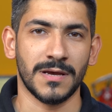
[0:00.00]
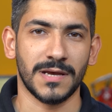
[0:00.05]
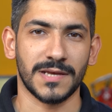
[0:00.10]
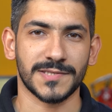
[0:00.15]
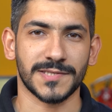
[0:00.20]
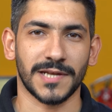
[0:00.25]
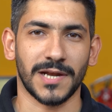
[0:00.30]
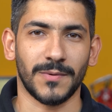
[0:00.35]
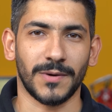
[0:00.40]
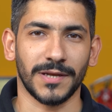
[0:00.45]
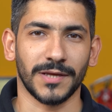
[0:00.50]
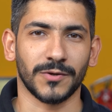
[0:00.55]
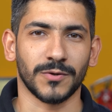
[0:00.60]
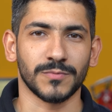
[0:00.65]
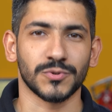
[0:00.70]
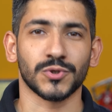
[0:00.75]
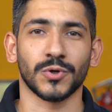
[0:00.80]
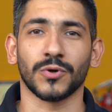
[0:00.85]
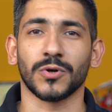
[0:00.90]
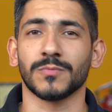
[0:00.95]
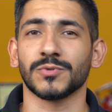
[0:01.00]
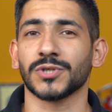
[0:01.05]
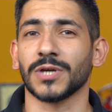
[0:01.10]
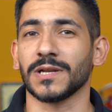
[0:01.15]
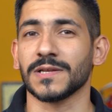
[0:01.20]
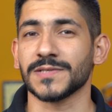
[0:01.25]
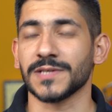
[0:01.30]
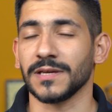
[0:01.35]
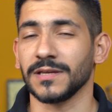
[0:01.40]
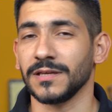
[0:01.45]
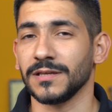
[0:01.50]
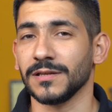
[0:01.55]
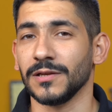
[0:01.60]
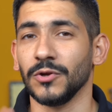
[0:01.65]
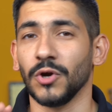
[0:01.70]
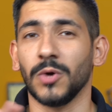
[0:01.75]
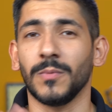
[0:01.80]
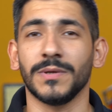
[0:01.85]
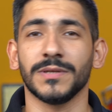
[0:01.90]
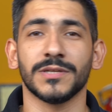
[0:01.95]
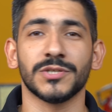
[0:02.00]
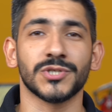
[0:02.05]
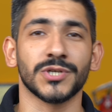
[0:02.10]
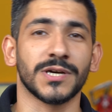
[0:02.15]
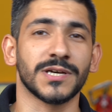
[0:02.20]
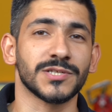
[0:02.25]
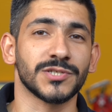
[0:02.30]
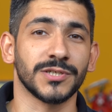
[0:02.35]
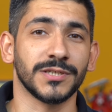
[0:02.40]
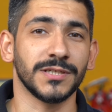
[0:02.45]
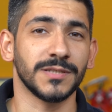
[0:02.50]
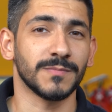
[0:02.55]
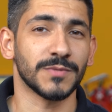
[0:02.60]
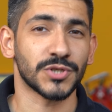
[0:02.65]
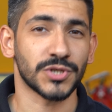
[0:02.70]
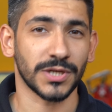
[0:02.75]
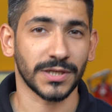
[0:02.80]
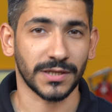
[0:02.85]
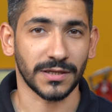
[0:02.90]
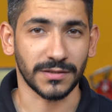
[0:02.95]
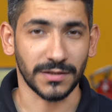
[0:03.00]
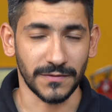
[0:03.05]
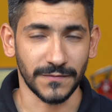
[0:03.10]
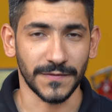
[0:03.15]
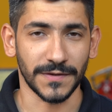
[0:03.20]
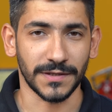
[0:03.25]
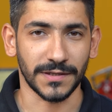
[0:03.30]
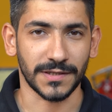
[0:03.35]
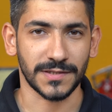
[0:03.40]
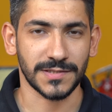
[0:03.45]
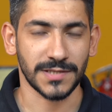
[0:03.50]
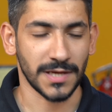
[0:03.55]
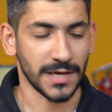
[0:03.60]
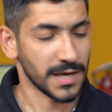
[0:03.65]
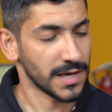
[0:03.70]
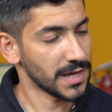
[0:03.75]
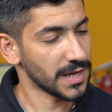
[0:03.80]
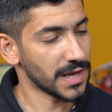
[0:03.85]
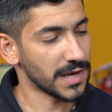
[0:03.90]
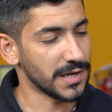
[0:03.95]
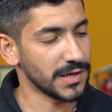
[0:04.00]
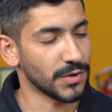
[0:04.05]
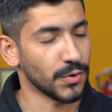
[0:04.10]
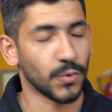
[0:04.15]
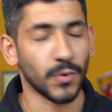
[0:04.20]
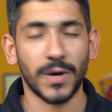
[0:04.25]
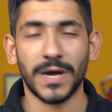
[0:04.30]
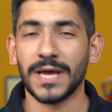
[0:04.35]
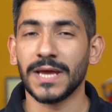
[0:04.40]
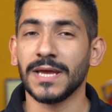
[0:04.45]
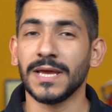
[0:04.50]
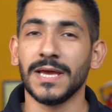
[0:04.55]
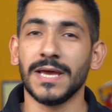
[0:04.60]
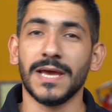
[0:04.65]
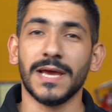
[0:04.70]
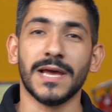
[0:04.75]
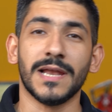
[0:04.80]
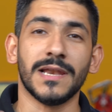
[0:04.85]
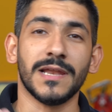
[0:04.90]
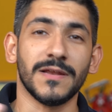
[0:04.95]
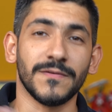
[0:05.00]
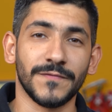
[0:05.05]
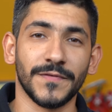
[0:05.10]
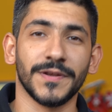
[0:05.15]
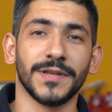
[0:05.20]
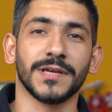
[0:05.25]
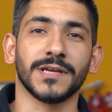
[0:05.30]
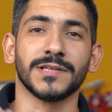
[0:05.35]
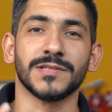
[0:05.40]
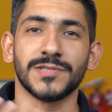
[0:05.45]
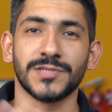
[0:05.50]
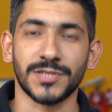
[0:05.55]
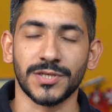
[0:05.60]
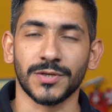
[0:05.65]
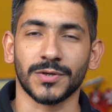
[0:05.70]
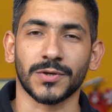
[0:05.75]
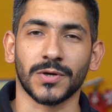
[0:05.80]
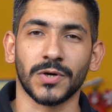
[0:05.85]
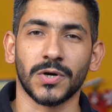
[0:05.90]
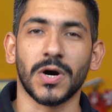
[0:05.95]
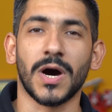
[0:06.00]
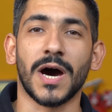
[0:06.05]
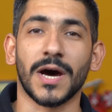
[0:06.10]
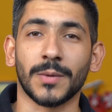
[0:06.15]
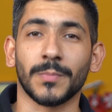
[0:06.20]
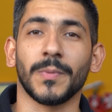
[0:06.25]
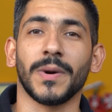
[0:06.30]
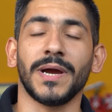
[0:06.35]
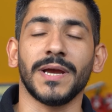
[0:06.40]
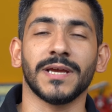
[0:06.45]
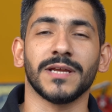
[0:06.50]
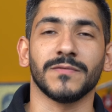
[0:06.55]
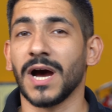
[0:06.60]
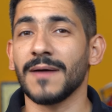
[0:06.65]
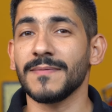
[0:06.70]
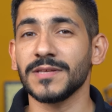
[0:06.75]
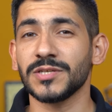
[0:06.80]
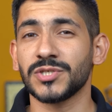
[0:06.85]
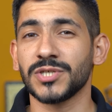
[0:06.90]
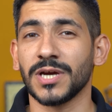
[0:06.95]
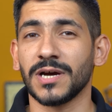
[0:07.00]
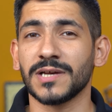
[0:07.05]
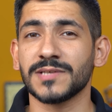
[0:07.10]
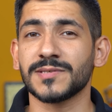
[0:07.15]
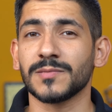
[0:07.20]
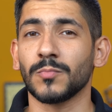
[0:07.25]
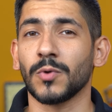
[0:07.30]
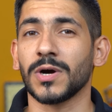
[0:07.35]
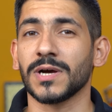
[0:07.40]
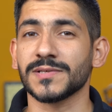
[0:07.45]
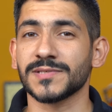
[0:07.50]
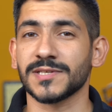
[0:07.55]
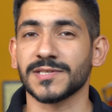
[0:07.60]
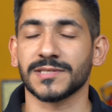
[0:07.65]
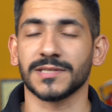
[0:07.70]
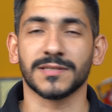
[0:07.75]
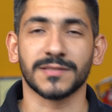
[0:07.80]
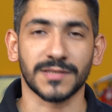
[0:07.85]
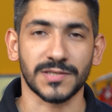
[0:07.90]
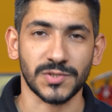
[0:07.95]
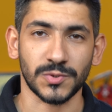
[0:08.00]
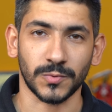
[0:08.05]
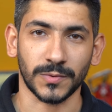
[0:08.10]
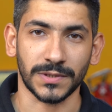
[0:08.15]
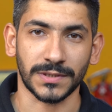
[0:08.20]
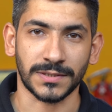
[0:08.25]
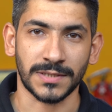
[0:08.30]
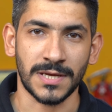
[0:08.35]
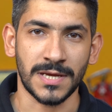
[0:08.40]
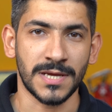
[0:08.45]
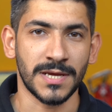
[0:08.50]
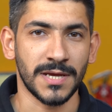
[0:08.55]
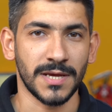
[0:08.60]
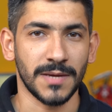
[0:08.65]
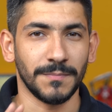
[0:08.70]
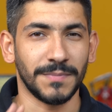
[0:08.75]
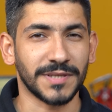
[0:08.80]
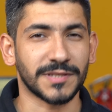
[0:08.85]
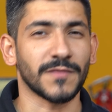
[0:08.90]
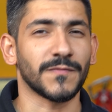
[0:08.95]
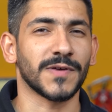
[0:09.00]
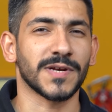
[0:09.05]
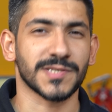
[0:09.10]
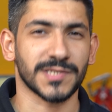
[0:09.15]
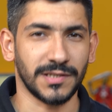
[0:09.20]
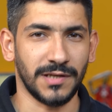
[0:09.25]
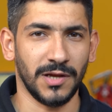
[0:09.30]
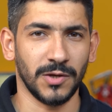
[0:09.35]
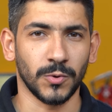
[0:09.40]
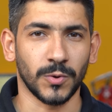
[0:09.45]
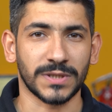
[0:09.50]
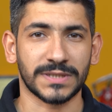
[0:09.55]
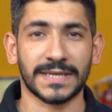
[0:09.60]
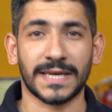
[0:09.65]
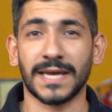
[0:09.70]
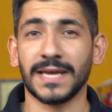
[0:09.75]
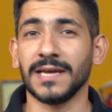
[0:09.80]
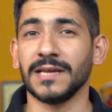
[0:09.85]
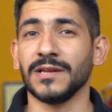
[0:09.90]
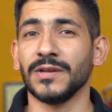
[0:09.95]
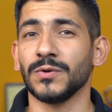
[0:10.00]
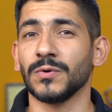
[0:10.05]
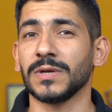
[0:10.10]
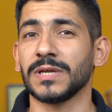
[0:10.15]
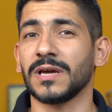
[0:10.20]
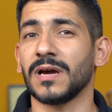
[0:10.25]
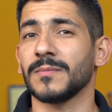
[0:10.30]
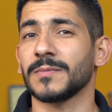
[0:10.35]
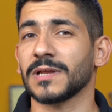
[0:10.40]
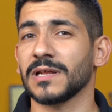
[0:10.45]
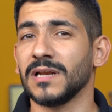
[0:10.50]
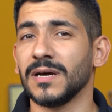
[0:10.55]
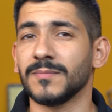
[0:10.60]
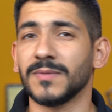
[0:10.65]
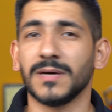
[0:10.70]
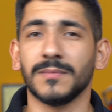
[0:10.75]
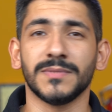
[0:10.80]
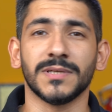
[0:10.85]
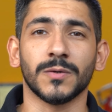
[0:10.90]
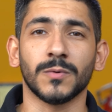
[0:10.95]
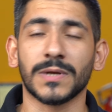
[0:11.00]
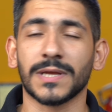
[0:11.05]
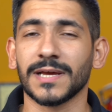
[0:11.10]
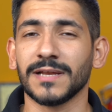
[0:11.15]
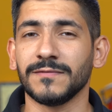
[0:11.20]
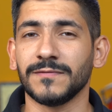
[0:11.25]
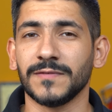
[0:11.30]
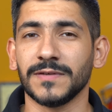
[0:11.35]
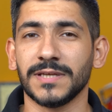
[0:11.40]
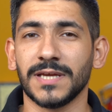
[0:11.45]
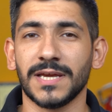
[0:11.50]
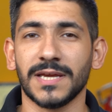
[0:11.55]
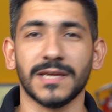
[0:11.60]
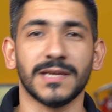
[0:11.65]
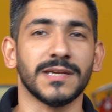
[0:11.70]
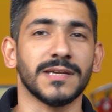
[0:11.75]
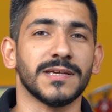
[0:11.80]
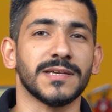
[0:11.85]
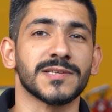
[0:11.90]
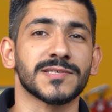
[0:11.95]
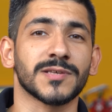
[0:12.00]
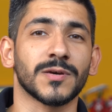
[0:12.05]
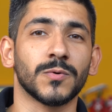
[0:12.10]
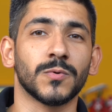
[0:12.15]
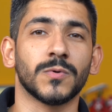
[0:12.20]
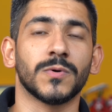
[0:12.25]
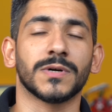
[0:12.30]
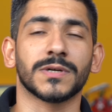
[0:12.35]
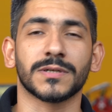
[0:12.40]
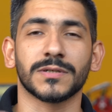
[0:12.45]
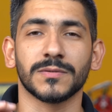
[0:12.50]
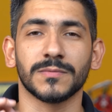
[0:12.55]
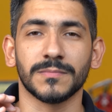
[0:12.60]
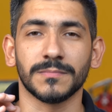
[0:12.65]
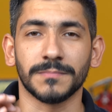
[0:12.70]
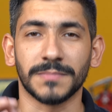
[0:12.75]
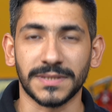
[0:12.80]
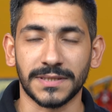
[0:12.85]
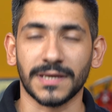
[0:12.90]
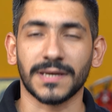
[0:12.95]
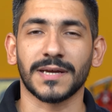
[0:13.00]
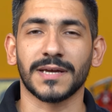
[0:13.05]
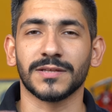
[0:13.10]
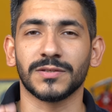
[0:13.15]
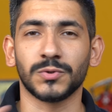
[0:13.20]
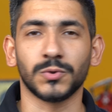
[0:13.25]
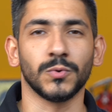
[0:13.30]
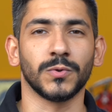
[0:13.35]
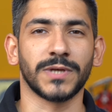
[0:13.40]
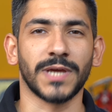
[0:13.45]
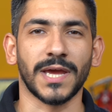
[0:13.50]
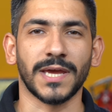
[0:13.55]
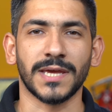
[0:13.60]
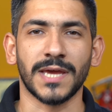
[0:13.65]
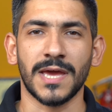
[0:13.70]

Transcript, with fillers: السلام عليكم شوكم ان شاء الله زينين اليوم عندي جهاز جديد من شركه انفينكس اللي هو الانفينكس 040 هذا الجهاز المخصص للتصوير بتفاصيل حلوه تخيل انه الكاميرا الاماميه والخلفيه يصور بدقه 2K